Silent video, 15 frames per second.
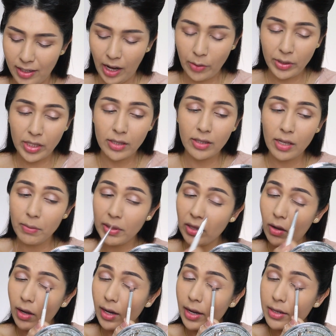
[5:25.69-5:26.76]
เอาจริงๆไม่
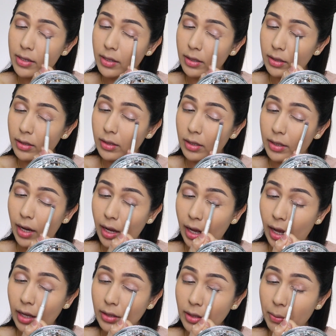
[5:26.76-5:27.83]
ต้องอะไรเยอะเลยนะ
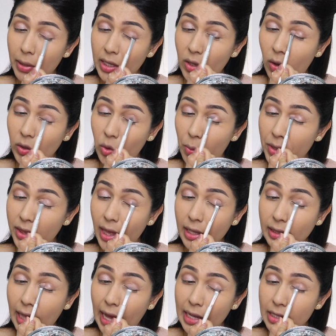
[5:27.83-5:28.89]
คะสมัยก่อนคงไม่แต่
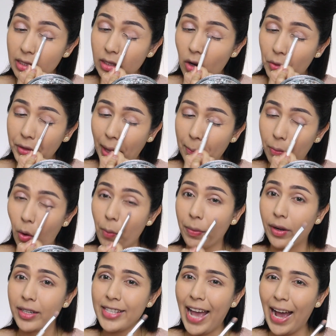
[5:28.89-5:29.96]
งตาเยอะหรอกทำผม
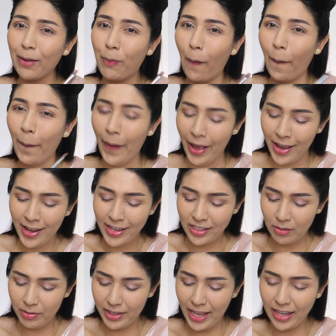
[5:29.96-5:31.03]
ก็ยากพอแล้ว
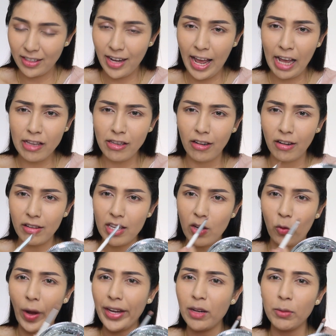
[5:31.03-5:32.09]
ฉันมาแต่งหน้าเยอะอี
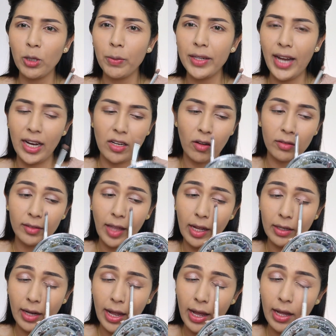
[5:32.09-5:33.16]
กวันหนึ่งไม่ต้องไปไหนหรอกแต่
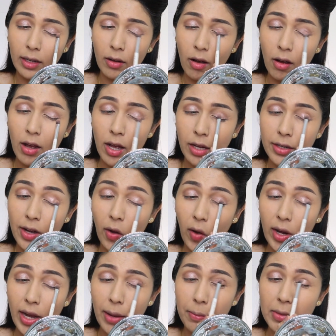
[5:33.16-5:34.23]
งหน้าก็นอ
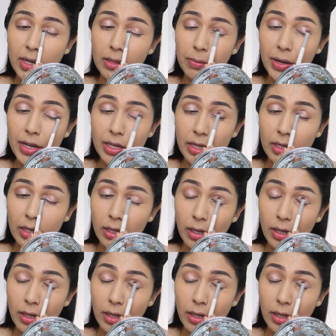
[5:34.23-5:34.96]
นและมืดพอดี